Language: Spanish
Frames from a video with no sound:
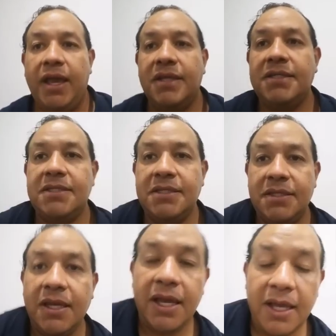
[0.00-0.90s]

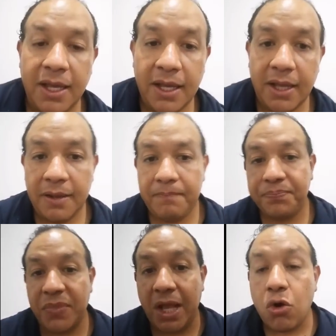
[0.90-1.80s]
este,
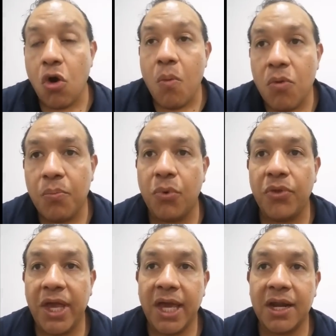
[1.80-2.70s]
de cómo
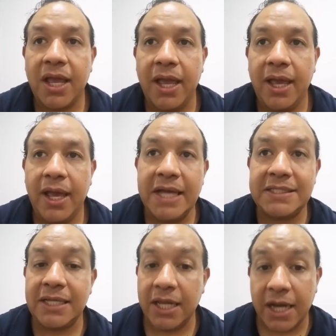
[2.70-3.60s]
poder eh,
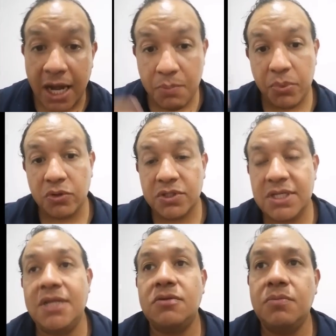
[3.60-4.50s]
acelerar el
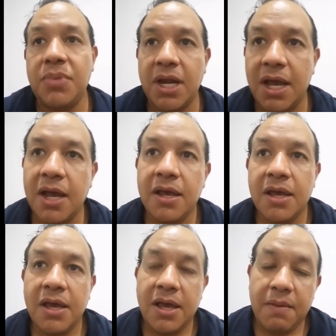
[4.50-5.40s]
proceso para,
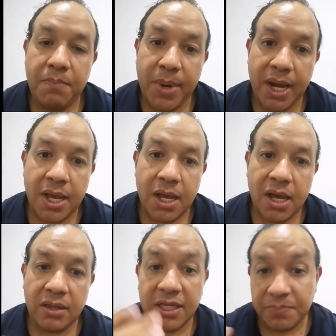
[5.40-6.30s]

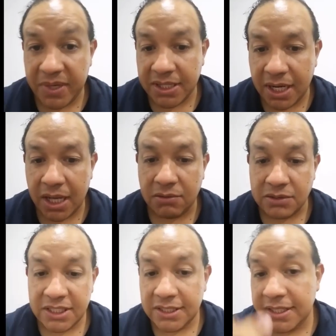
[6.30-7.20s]
para despertar la
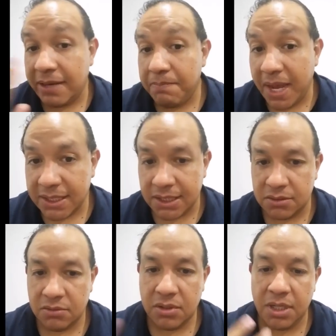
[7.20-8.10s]
conciencia en
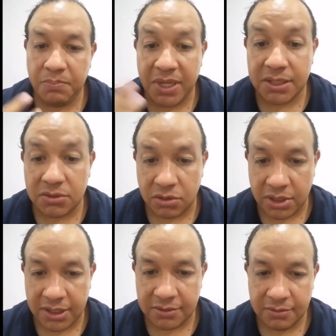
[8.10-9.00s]
masas, ¿no? En
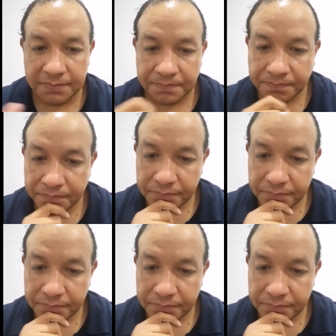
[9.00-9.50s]
personas, ¿no?